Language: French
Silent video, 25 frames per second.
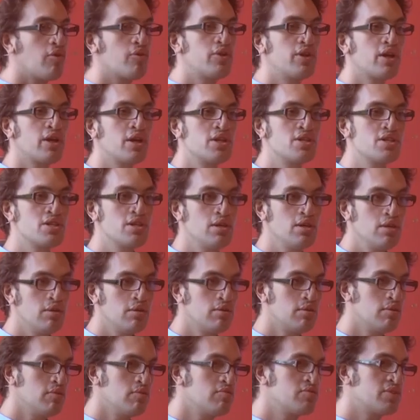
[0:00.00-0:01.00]
redirigé.
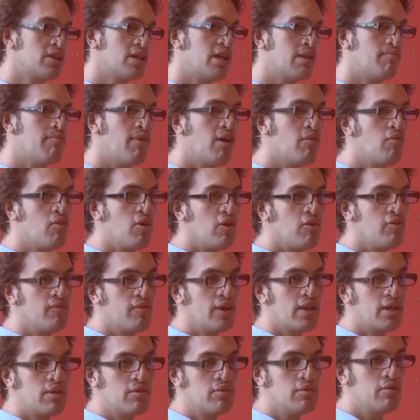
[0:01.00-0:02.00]
Vous n'allez pas avoir en
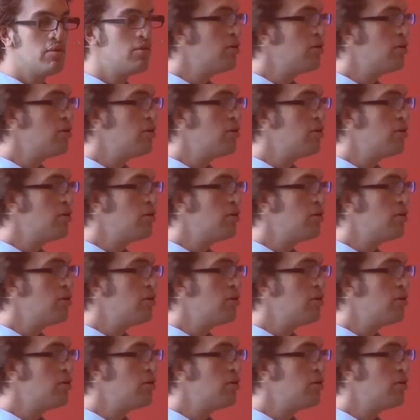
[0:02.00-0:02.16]
fait